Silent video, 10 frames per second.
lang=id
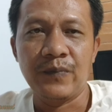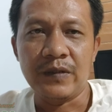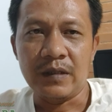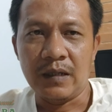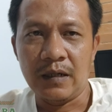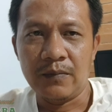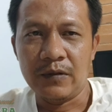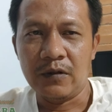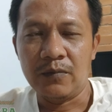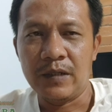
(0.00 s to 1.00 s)
sangat
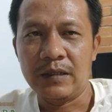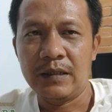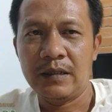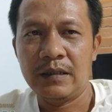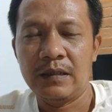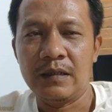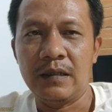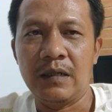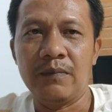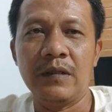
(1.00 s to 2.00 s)
menghormati
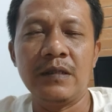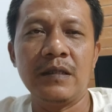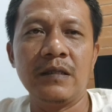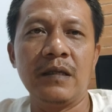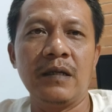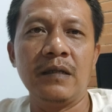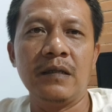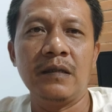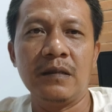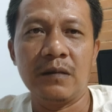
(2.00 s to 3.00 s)
dan mencintai